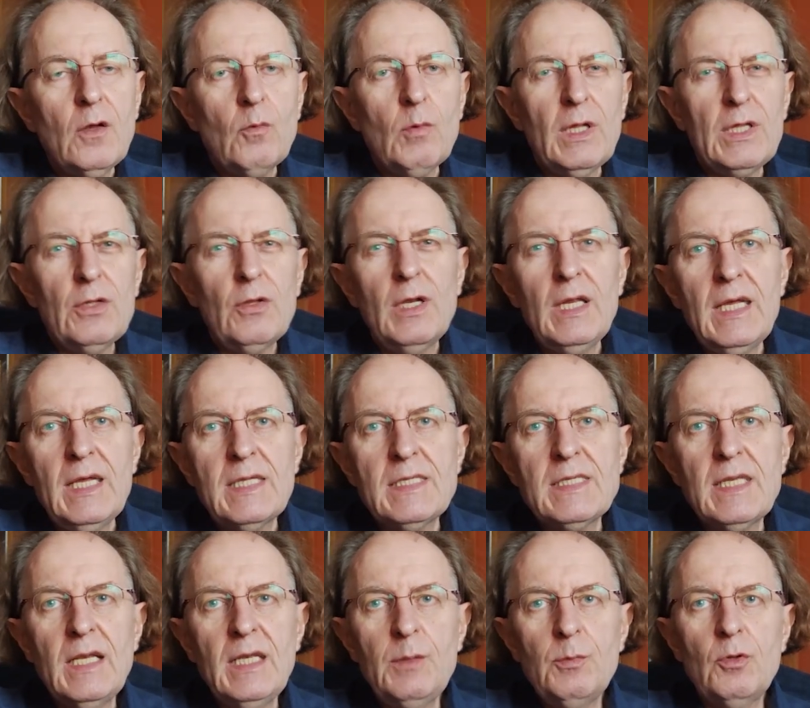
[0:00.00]
Cuando
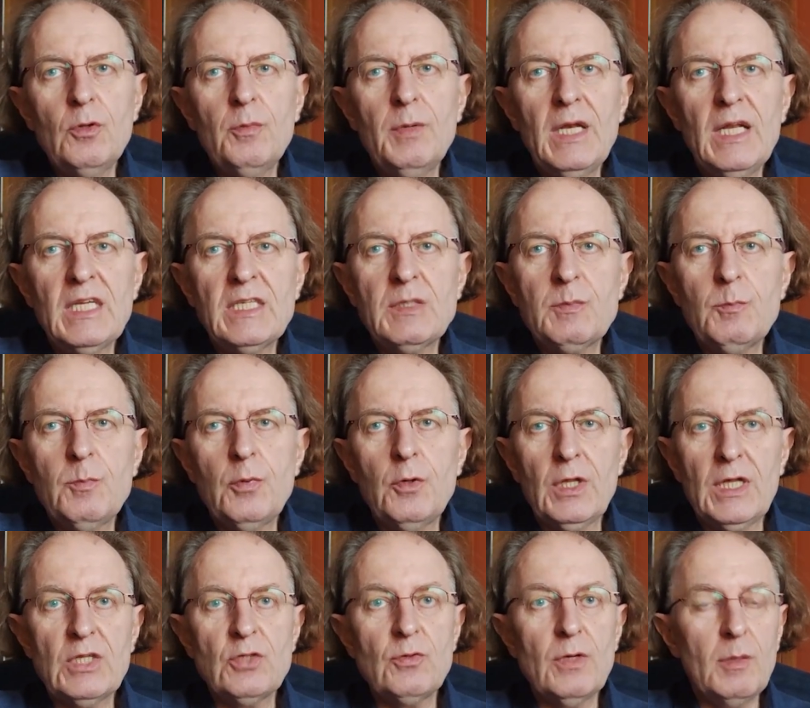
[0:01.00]
leas el libro verás
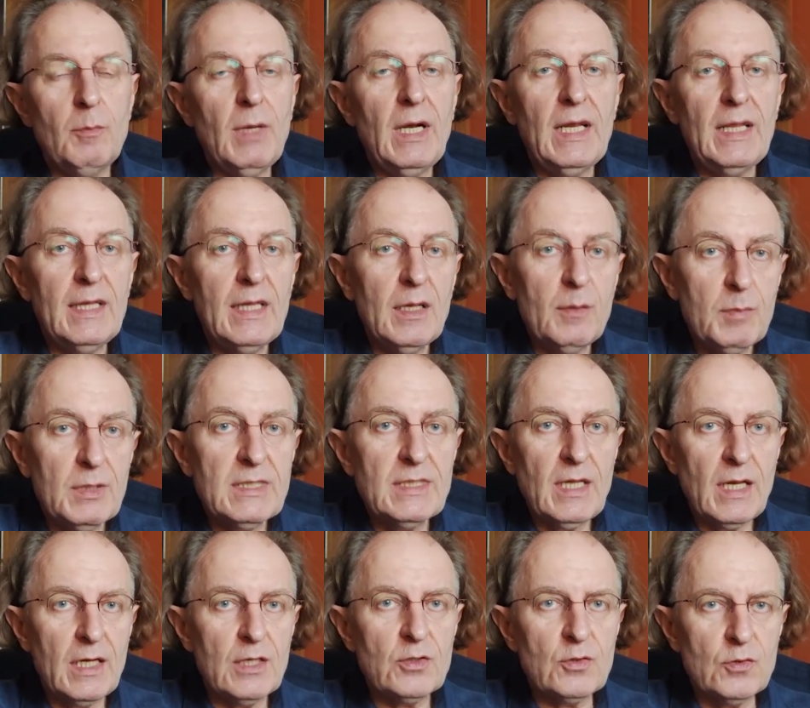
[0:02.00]
por qué es una mala idea
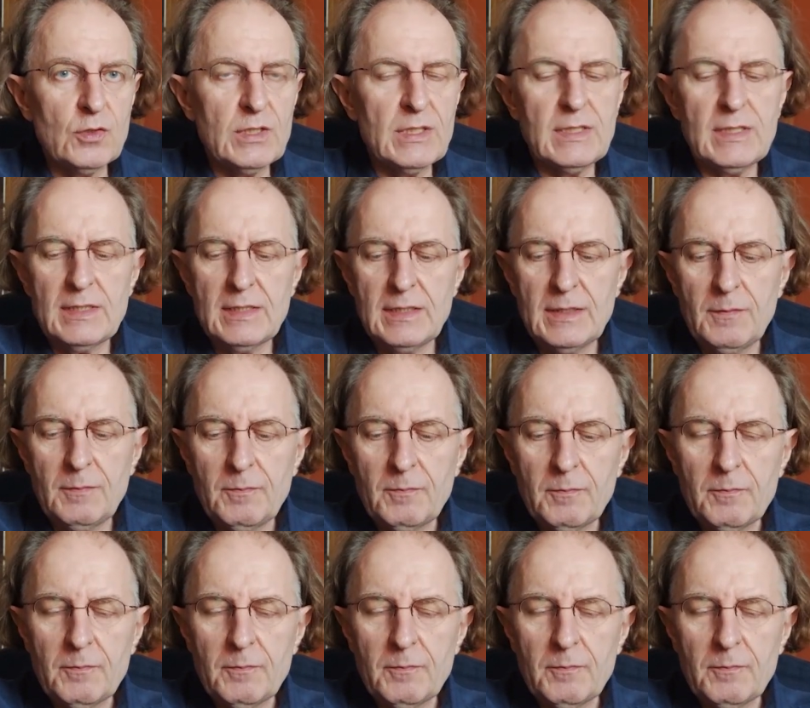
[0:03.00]
pensar las cosas así.